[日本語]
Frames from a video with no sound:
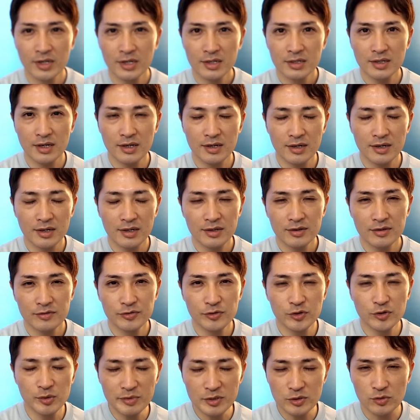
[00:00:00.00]
だから、
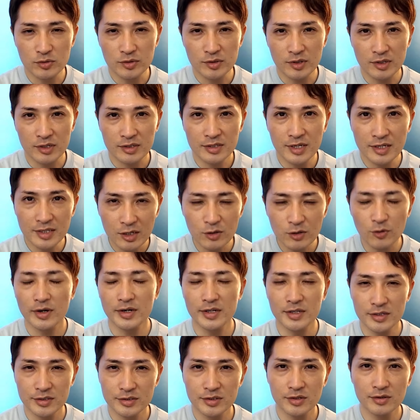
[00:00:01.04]
含み損っていうのは出てるわ
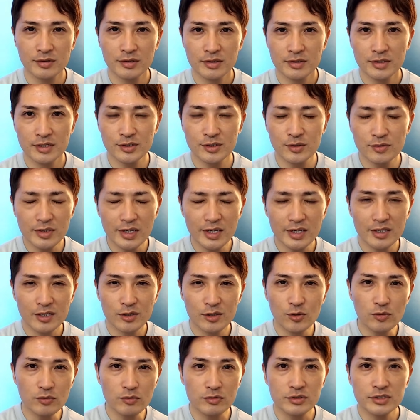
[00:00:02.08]
けですよ。でその中で
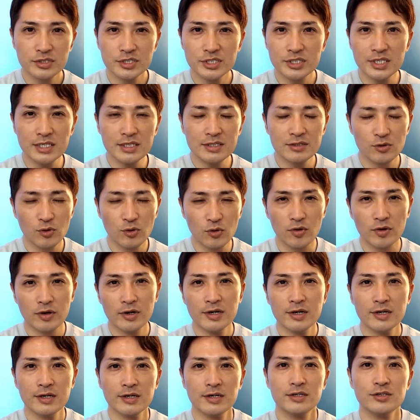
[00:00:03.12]
どんどん資金の
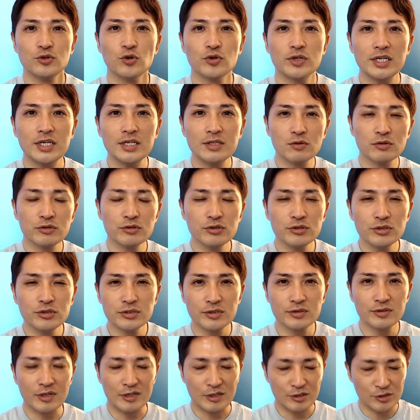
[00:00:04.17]
預金の流
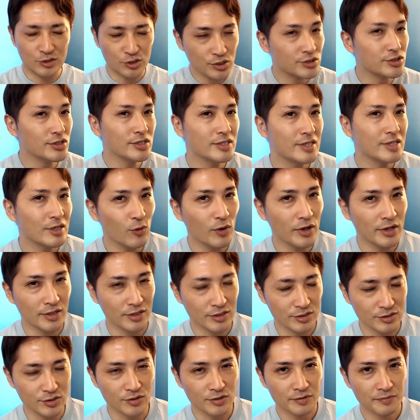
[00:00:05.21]
出っていうのは続いてるわけで
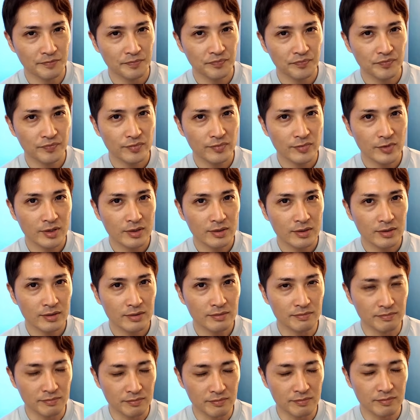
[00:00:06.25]
すよ。
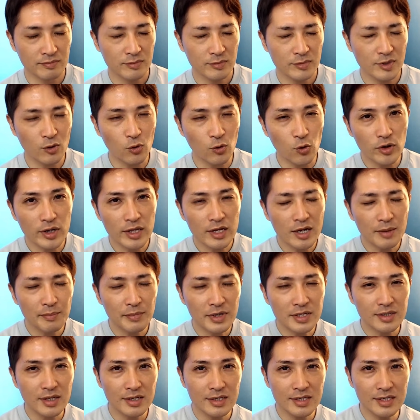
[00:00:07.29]
うん、だこれが
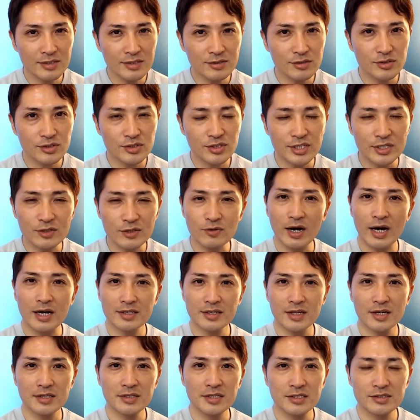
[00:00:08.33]
またいつ次の破
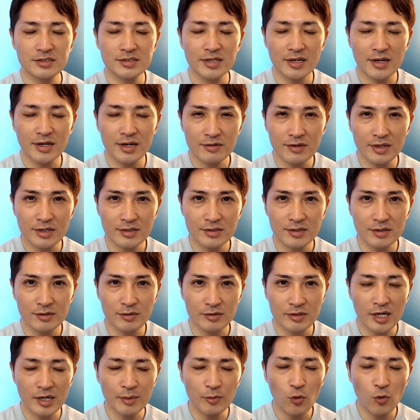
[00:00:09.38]
綻につながるかっていうの
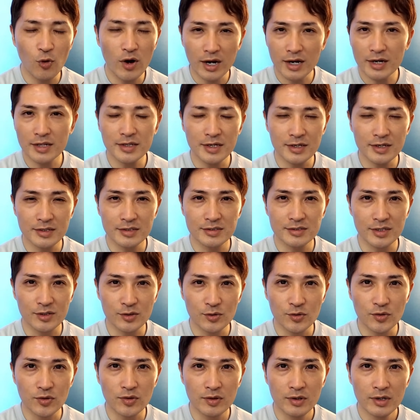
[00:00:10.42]
は誰もわからないですけ
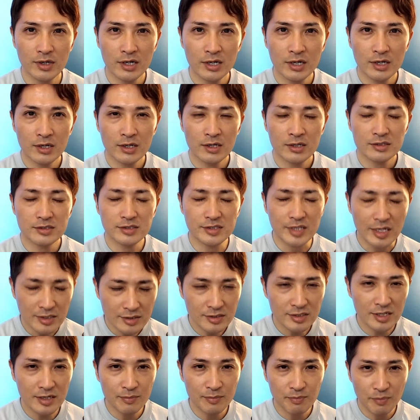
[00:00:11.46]
ど
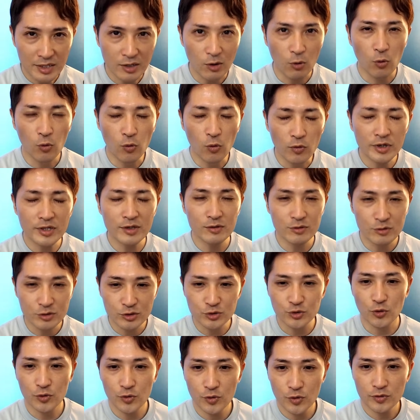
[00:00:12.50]
全然まだ起こりうる
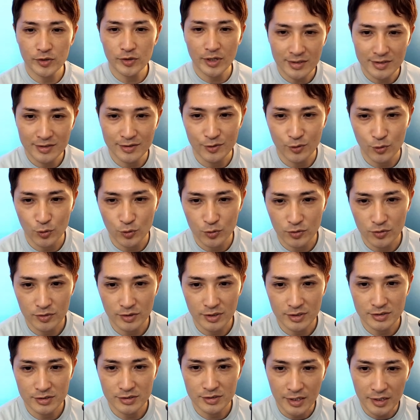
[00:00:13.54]
状況だっていうこと
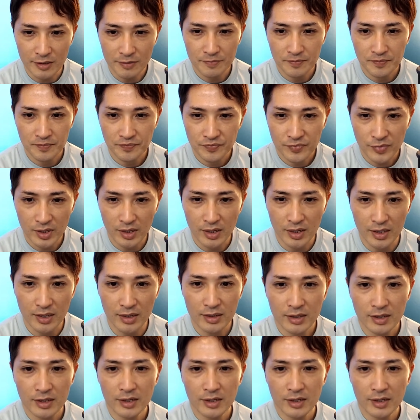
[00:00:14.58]
ですね。はい、